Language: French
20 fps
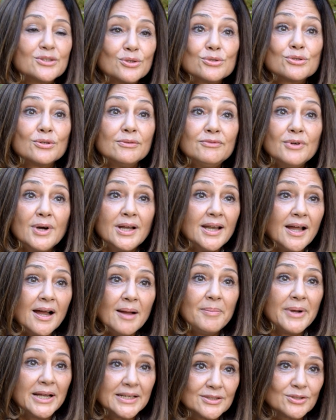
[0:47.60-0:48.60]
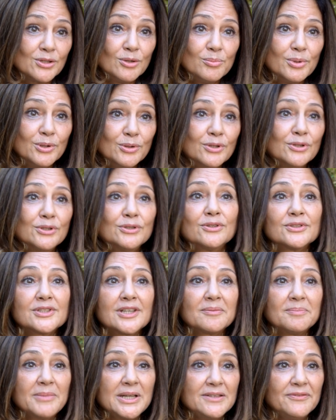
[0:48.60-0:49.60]
que je vois là, par exemple, euh, dans
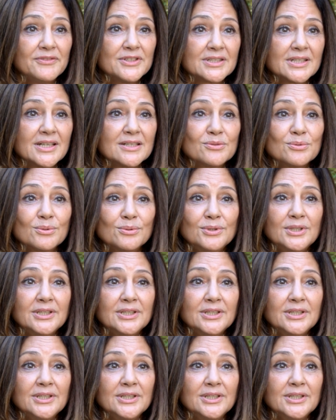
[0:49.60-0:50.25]
cette manifestation